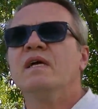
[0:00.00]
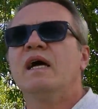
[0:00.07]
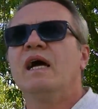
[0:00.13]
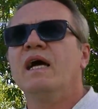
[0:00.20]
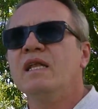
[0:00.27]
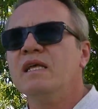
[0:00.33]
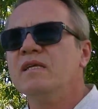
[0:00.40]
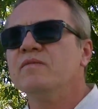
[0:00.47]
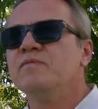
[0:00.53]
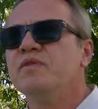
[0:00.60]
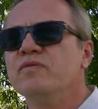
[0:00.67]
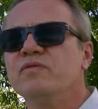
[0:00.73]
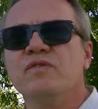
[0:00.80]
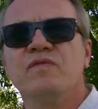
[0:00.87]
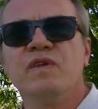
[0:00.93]
Ale
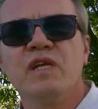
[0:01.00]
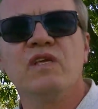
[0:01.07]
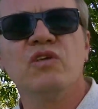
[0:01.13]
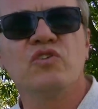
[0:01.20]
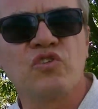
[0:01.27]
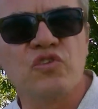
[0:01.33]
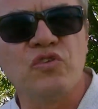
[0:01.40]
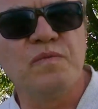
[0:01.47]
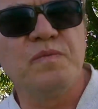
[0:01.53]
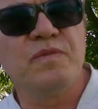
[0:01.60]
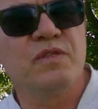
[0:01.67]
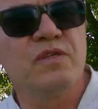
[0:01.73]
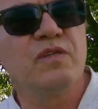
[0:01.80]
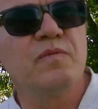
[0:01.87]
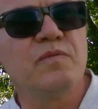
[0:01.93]
był to wielki szum,
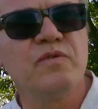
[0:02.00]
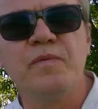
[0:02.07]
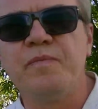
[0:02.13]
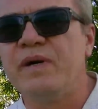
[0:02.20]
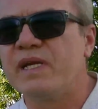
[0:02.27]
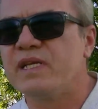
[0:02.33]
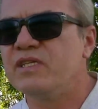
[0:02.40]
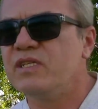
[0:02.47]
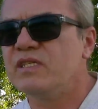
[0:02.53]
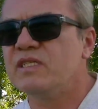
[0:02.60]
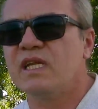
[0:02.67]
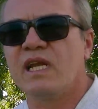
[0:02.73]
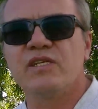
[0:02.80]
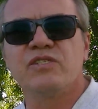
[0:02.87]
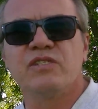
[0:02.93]
no i było parcie
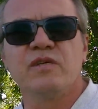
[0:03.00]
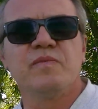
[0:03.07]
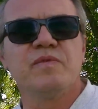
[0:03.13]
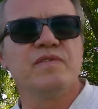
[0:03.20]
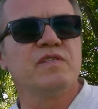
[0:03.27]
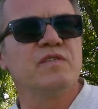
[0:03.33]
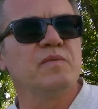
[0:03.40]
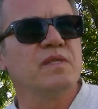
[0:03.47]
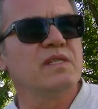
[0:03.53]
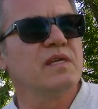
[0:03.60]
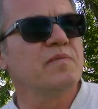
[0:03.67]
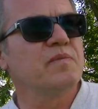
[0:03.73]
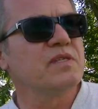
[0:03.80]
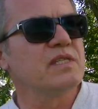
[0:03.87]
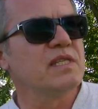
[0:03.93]
straszne, powiedzmy, na
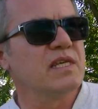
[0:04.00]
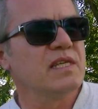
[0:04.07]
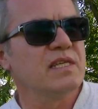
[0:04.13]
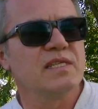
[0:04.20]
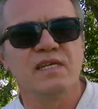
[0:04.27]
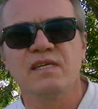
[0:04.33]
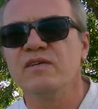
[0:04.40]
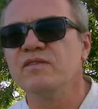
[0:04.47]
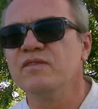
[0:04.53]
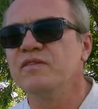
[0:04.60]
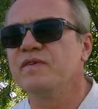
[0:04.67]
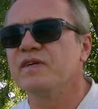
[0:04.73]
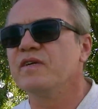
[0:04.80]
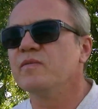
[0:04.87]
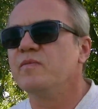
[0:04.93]
poznanie tego
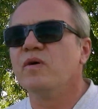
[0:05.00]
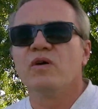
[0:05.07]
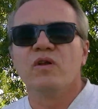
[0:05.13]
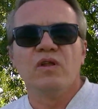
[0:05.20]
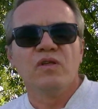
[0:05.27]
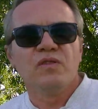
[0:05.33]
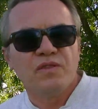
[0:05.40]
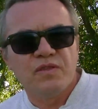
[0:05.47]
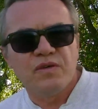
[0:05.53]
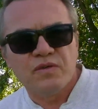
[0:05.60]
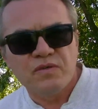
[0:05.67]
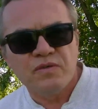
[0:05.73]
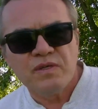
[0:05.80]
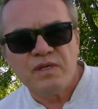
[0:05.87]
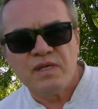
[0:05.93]
nowego
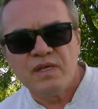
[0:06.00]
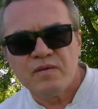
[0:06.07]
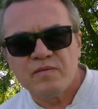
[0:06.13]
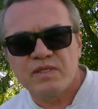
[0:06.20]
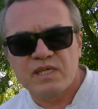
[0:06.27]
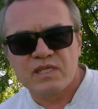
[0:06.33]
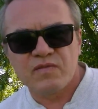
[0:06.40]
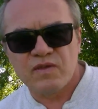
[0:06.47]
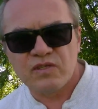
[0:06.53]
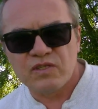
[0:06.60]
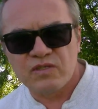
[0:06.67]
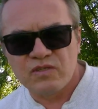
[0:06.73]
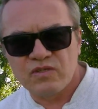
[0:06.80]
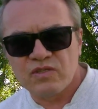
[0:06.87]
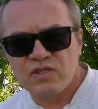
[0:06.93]
poglądu, bo tak
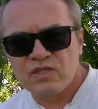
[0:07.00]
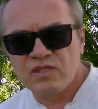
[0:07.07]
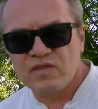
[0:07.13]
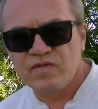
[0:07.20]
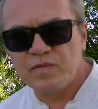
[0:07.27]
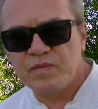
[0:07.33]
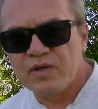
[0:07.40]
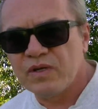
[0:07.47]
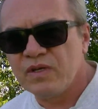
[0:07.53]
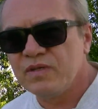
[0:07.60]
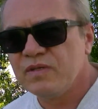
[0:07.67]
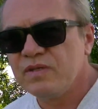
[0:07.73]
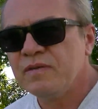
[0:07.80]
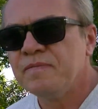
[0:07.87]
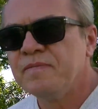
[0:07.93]
stwierdzono, że to jest nowy
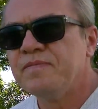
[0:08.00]
pogląd.